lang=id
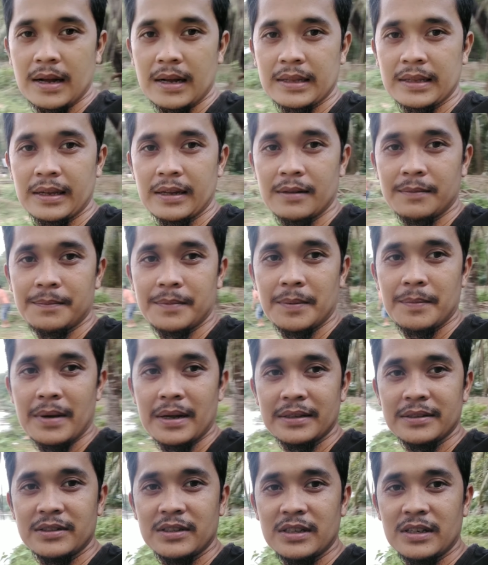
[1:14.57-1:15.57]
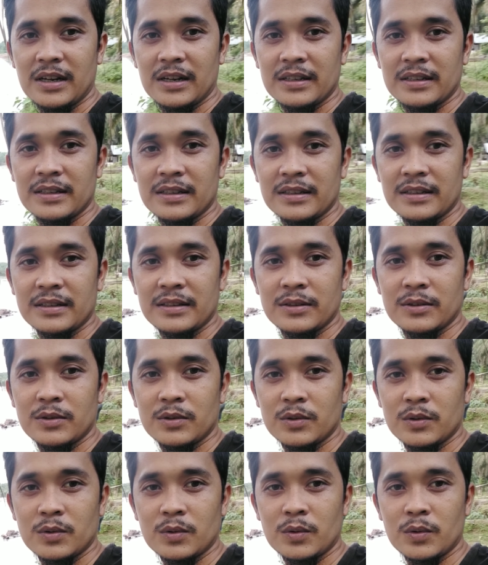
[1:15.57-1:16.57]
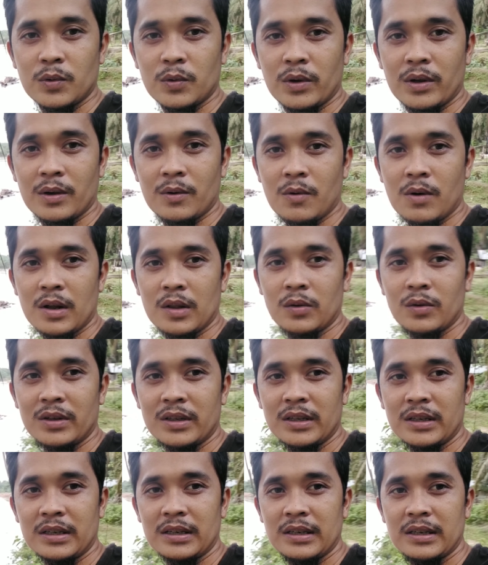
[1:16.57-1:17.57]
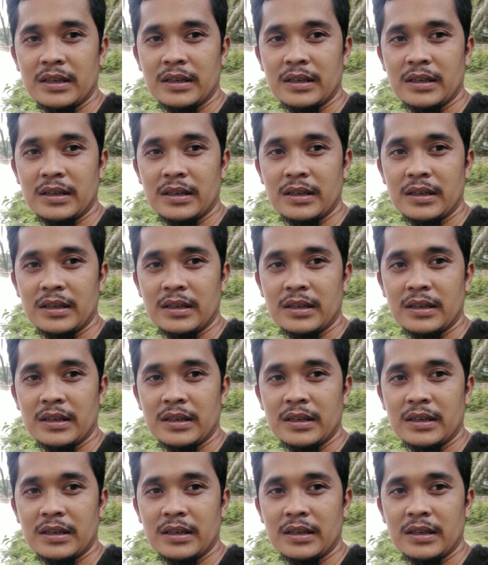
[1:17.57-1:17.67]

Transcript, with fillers: areal pemancingan sungai Kualu ini